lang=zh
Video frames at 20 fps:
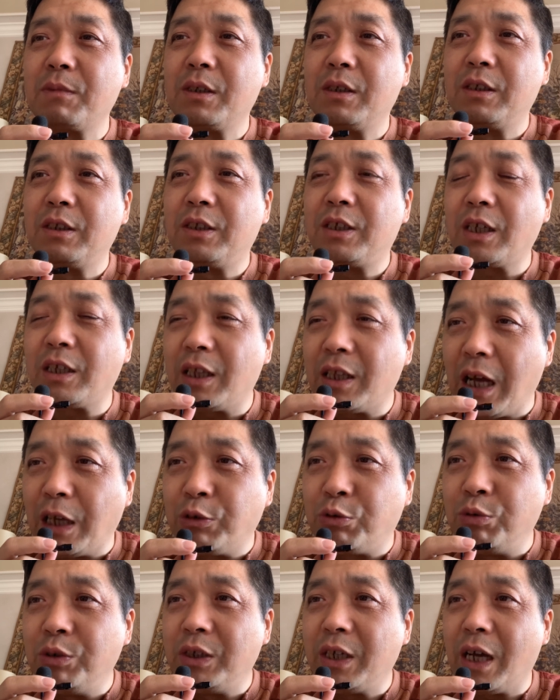加拿大
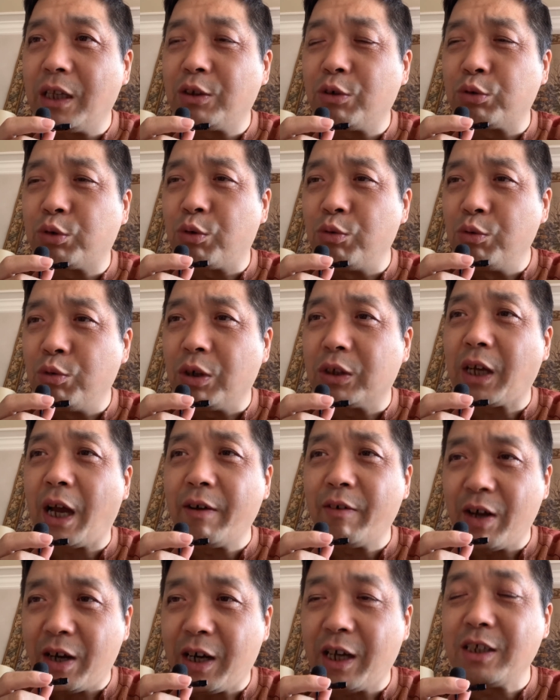军舰都通过台
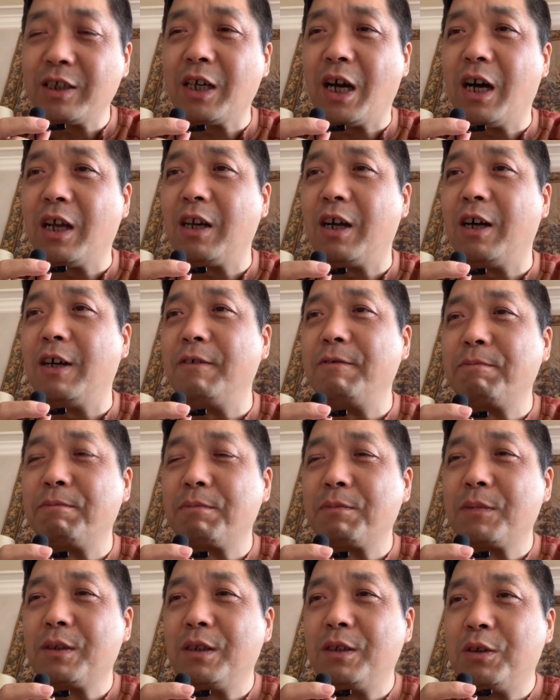湾海峡了，
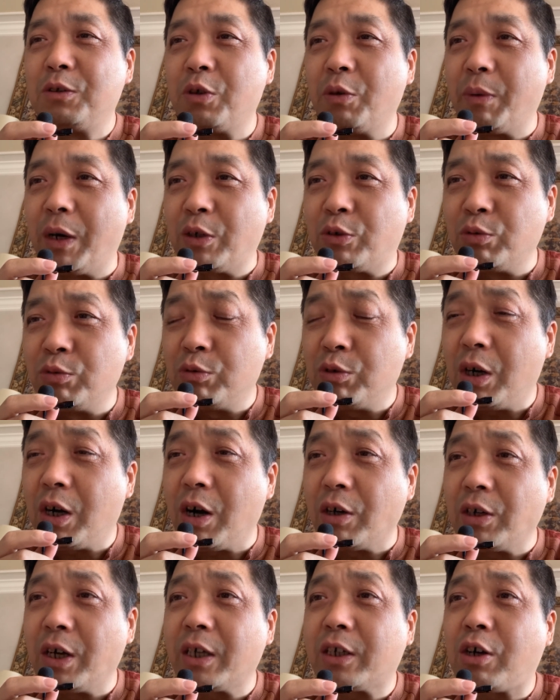对吧？中国好
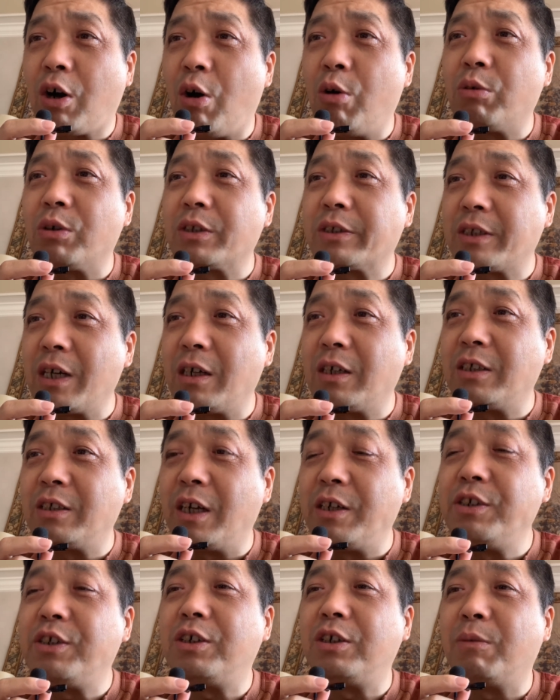像还扣了三个
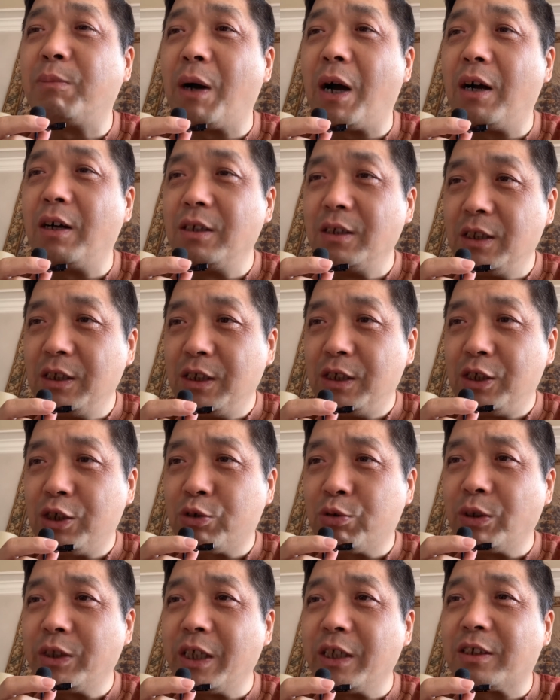人质吧？
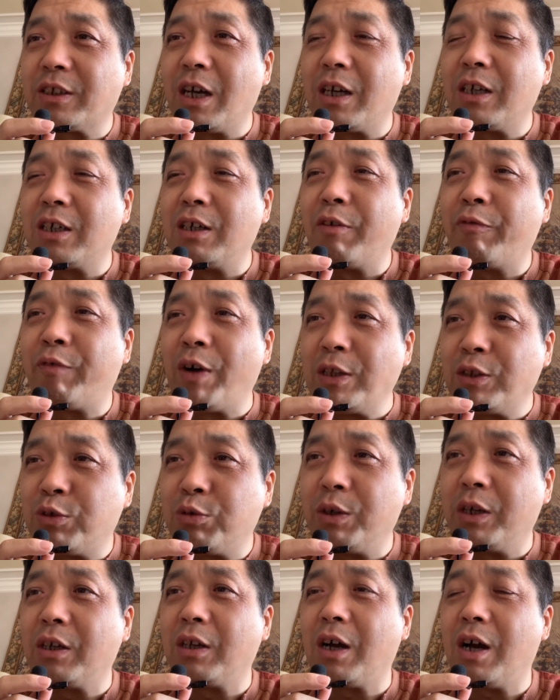说这三个人犯
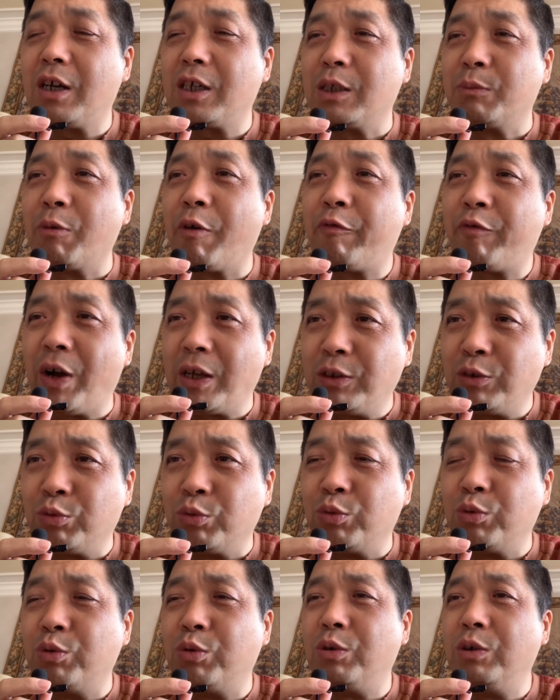罪了，什么贩
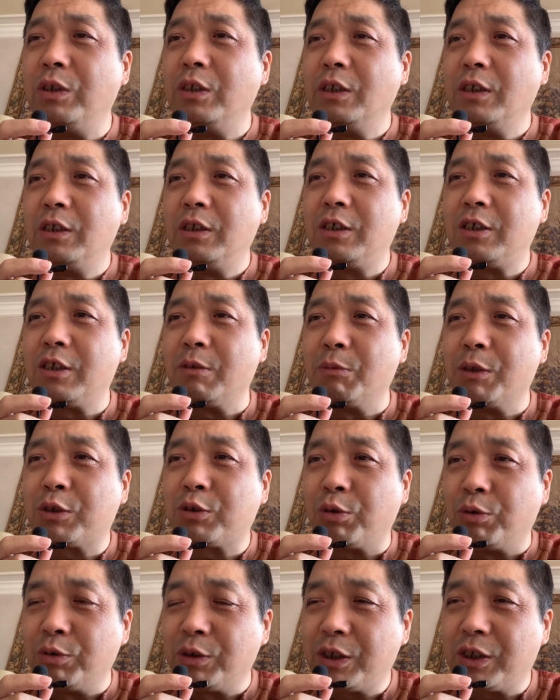毒，什么
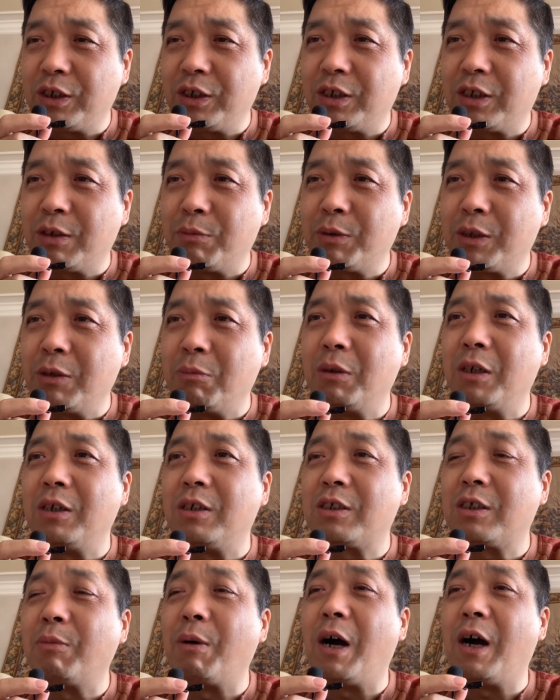从事什么什么，
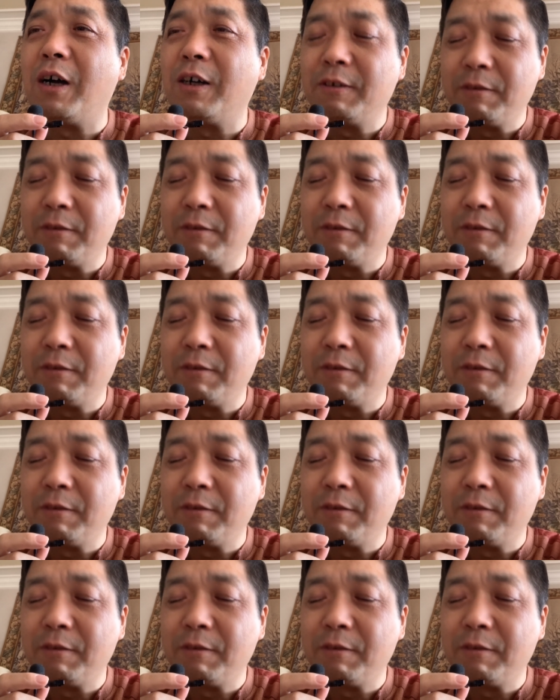是吧？